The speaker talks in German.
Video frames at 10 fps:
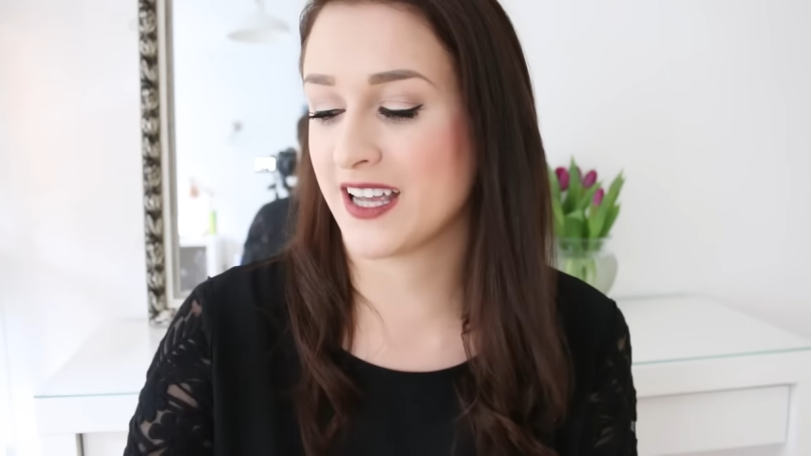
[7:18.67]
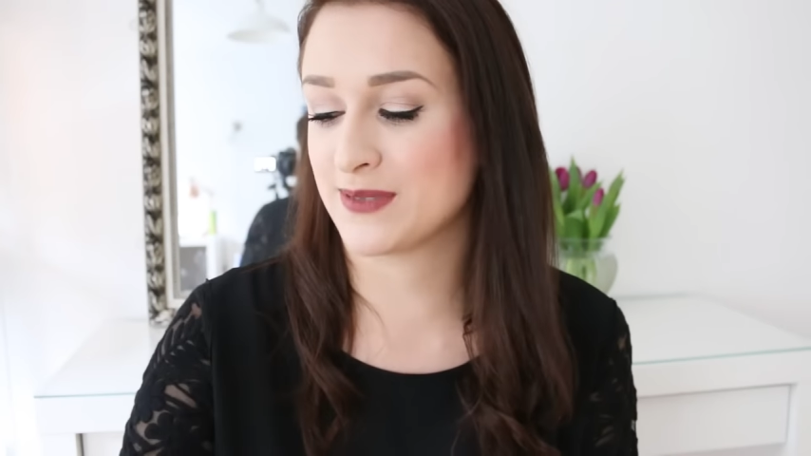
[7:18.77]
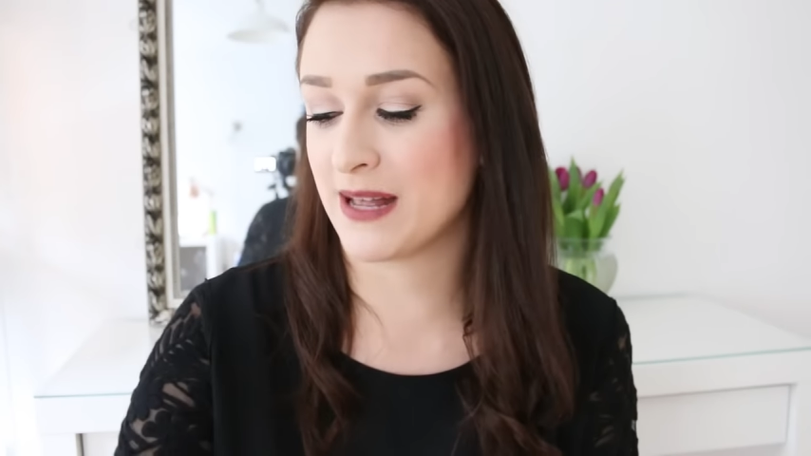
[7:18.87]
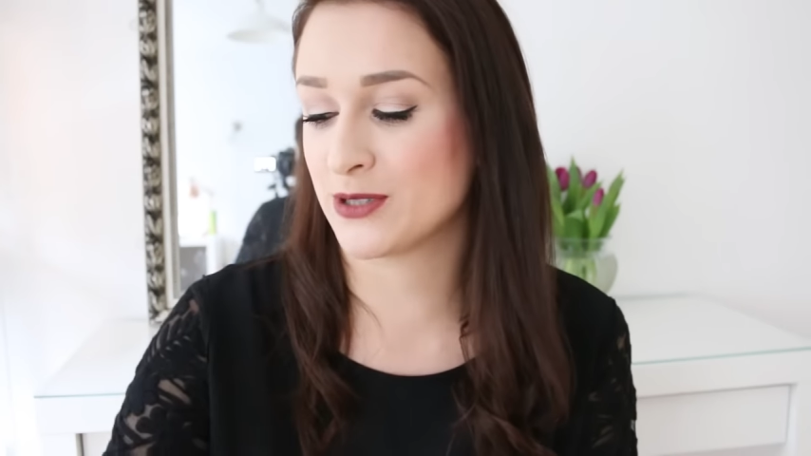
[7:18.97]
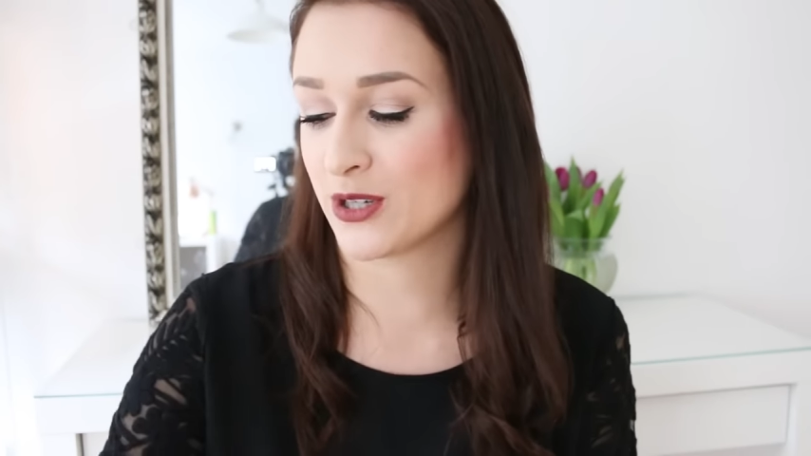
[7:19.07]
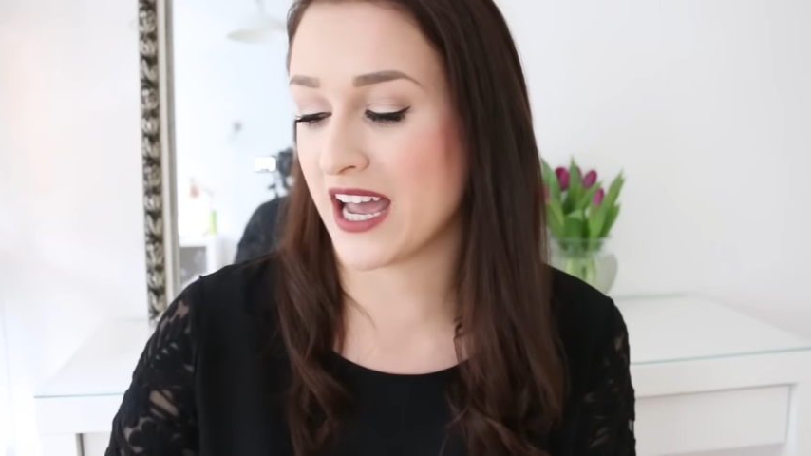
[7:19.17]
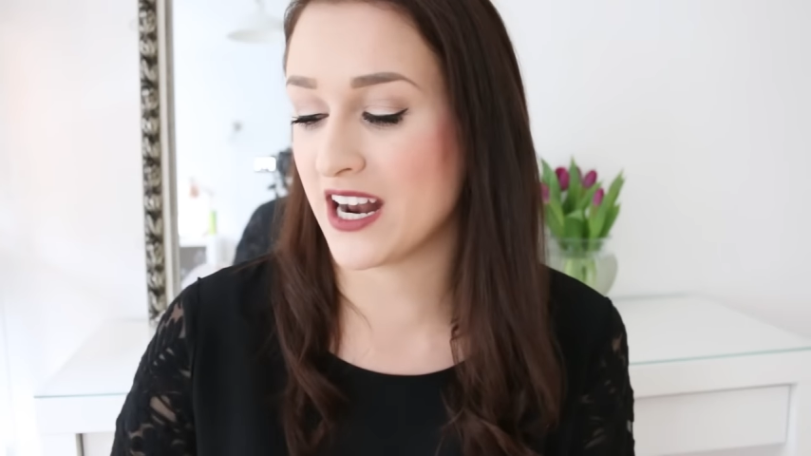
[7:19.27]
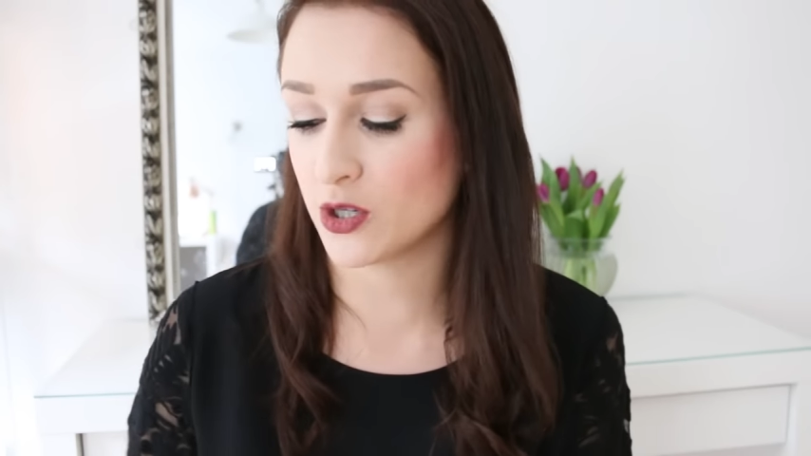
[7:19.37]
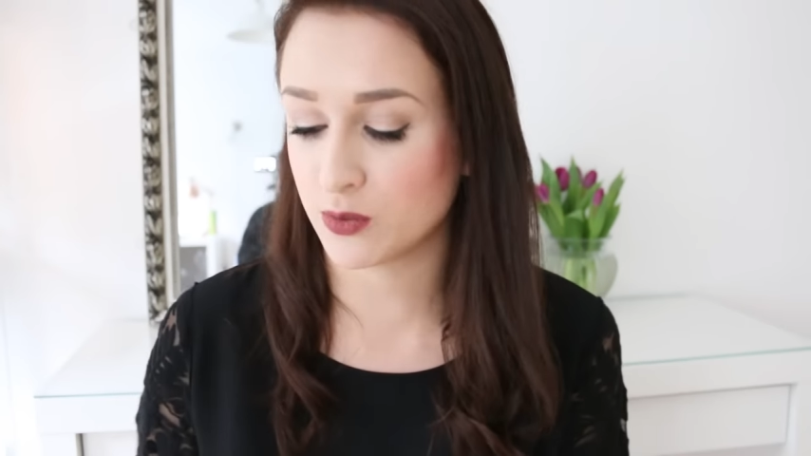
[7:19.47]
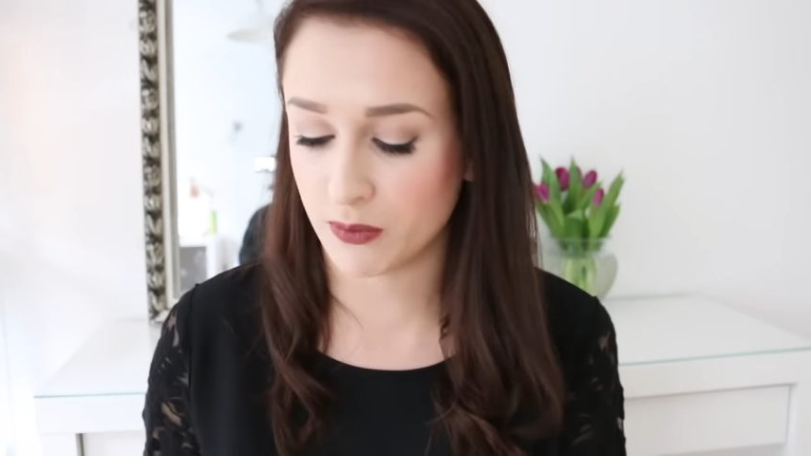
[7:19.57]
Ich habe selbst noch
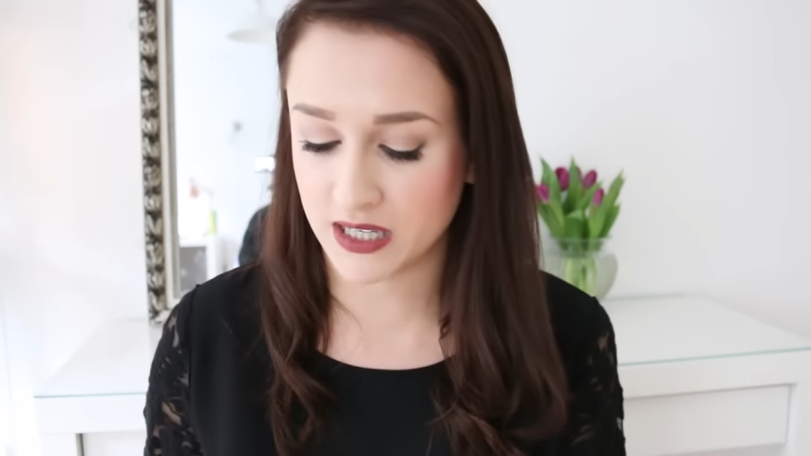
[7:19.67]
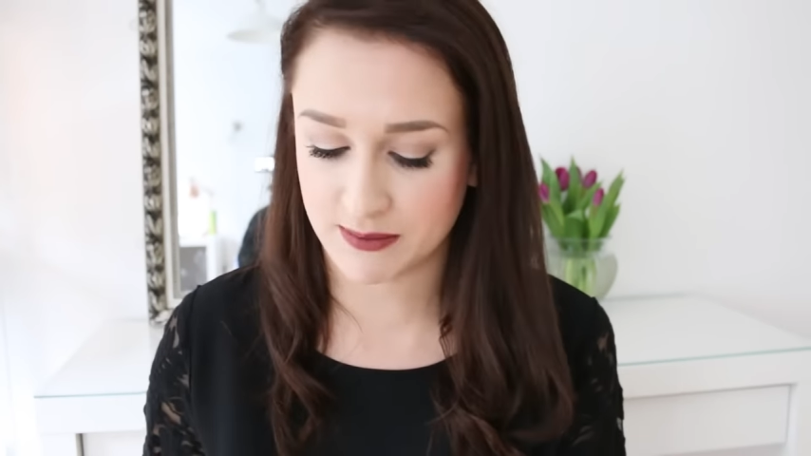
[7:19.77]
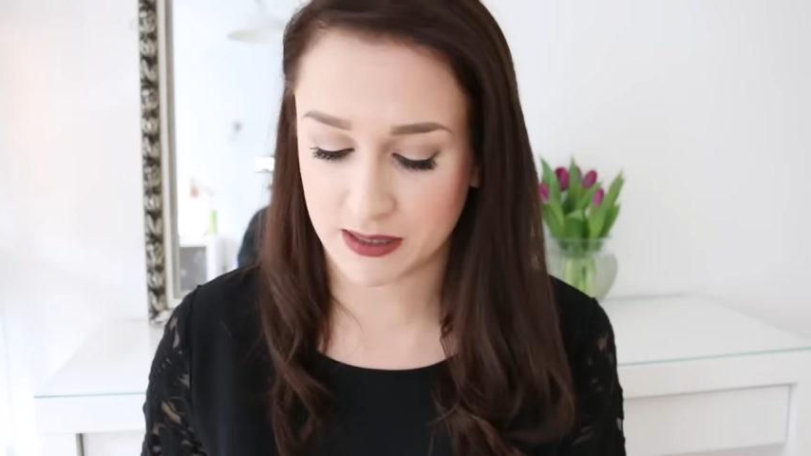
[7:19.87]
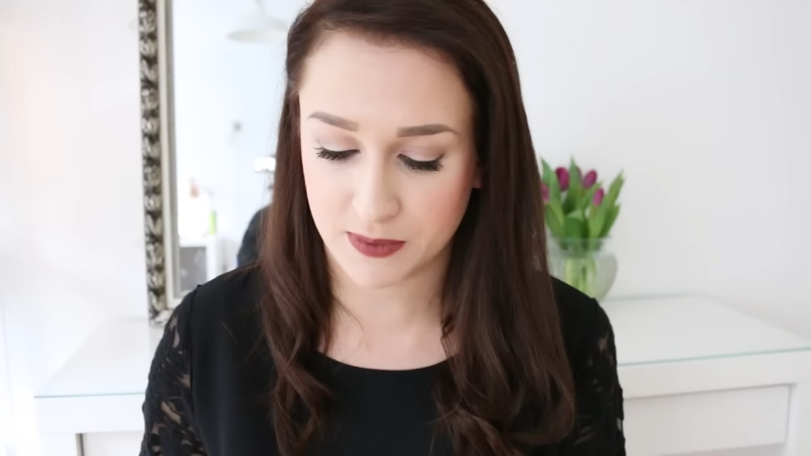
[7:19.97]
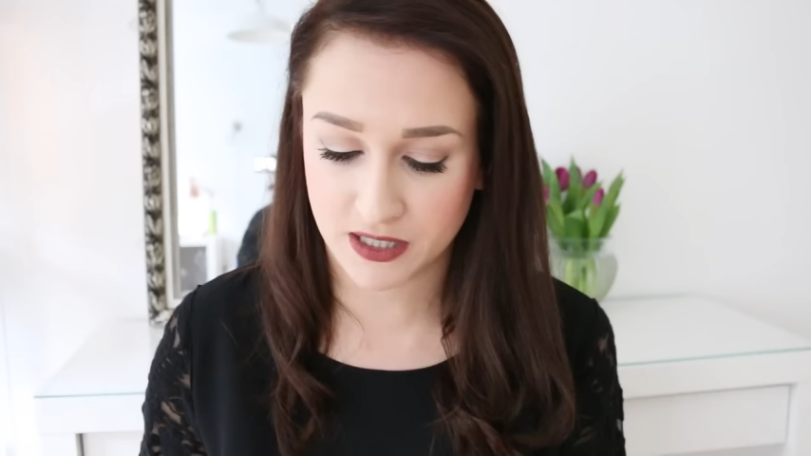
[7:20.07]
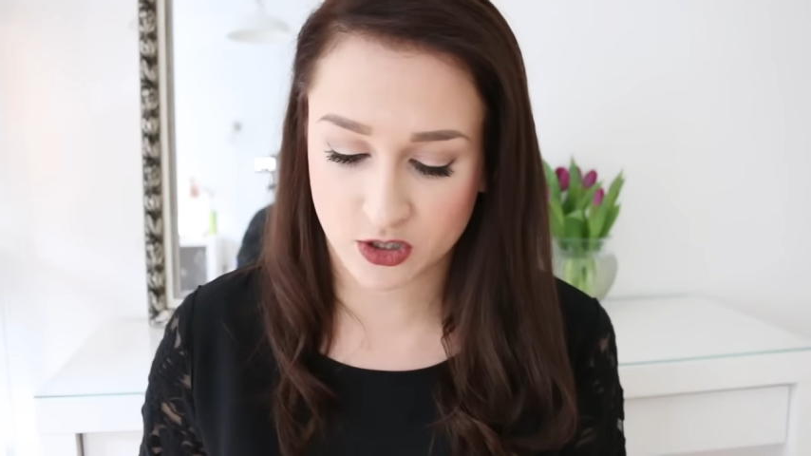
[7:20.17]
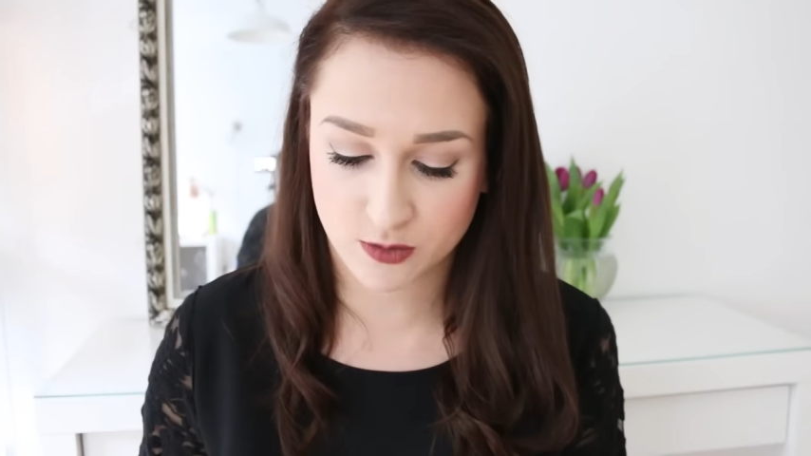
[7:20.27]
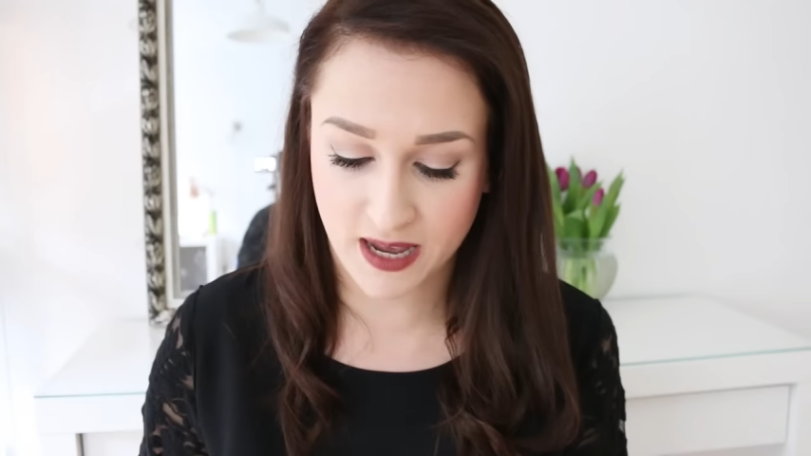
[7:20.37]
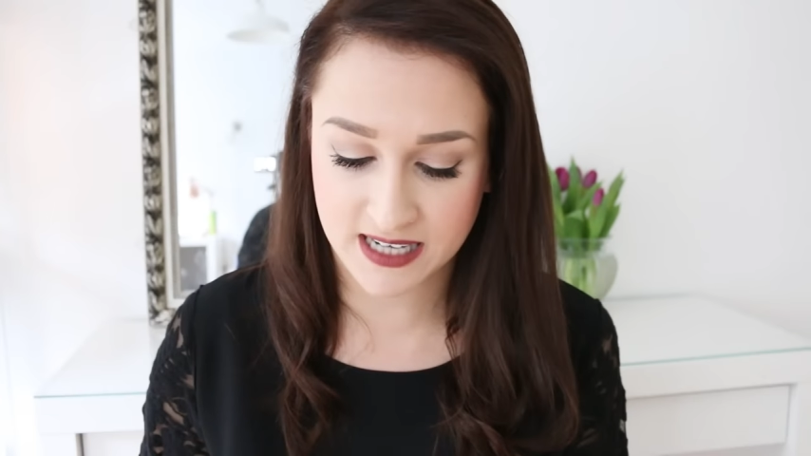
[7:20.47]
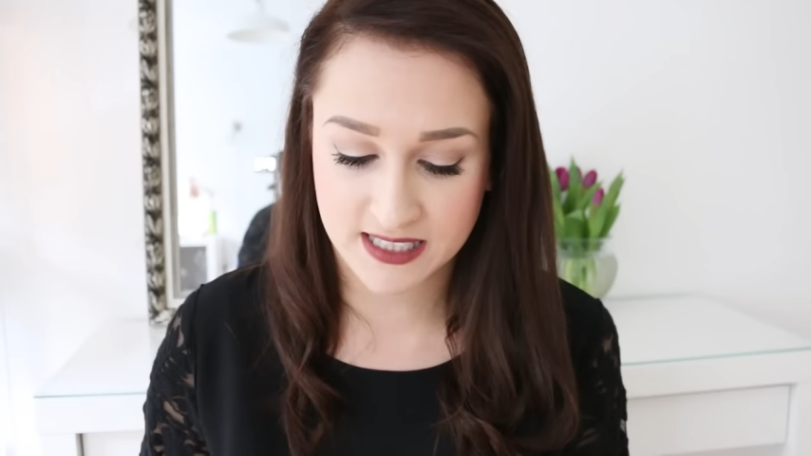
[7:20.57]
keinen ausprobiert, aber ich bin
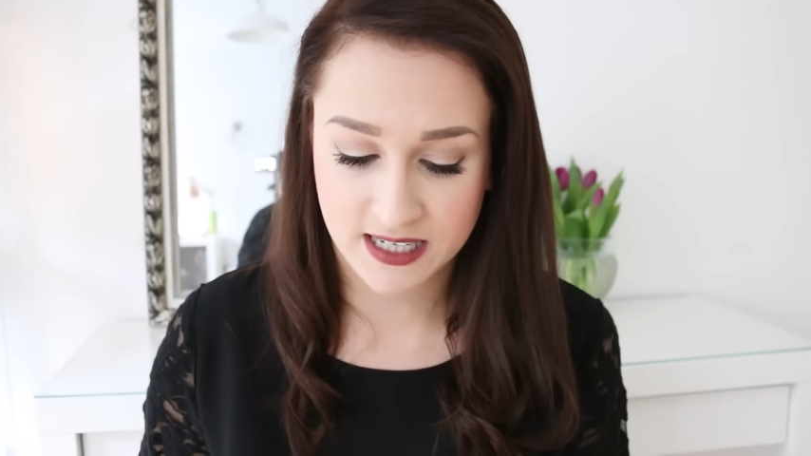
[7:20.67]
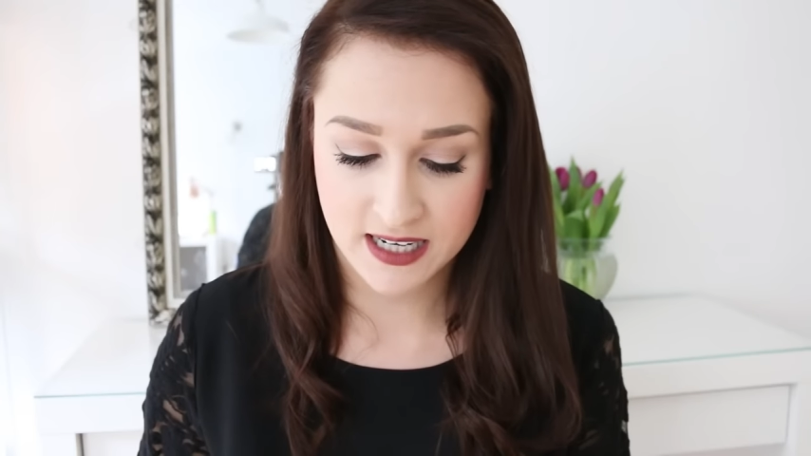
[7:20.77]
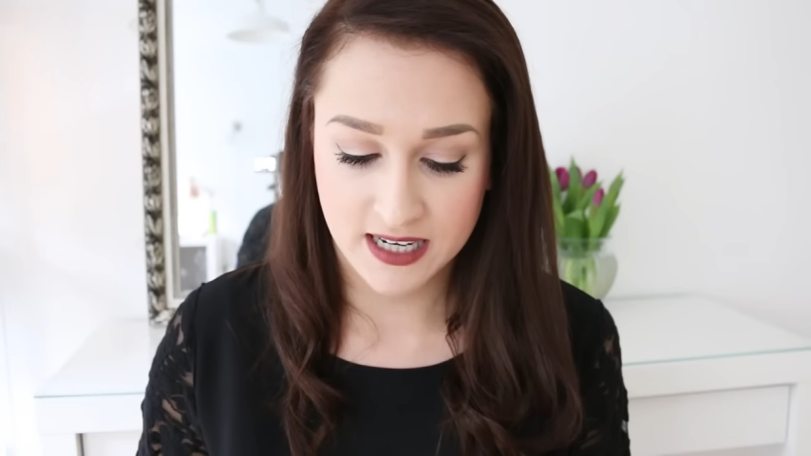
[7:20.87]
gespannt.